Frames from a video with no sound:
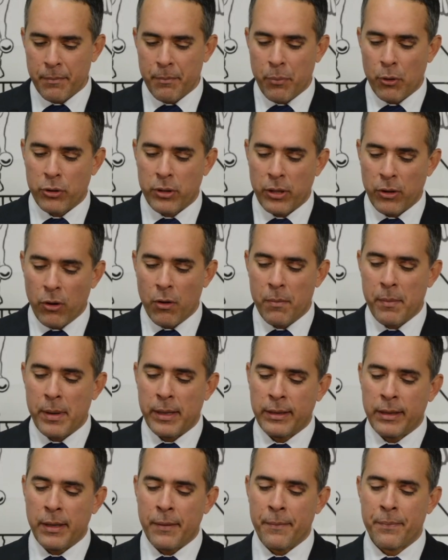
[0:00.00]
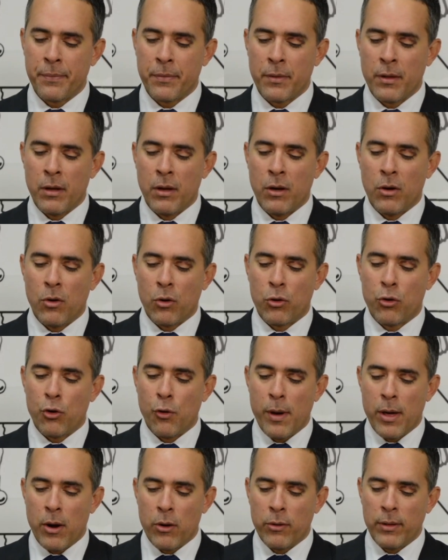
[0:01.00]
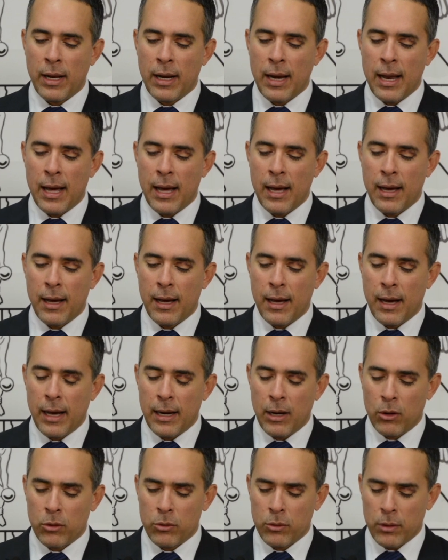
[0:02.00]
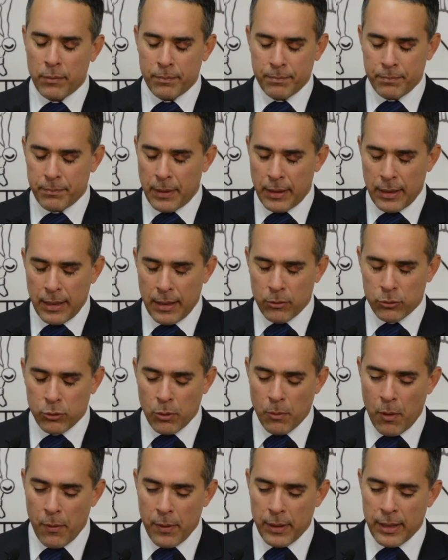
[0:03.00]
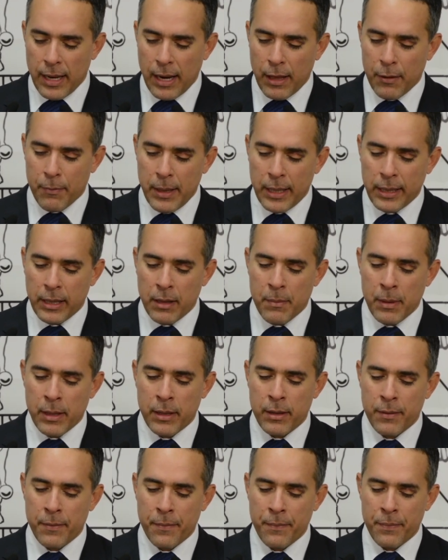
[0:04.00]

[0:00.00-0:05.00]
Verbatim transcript: Posteriormente, los subieron a al automóvil de las víctimas,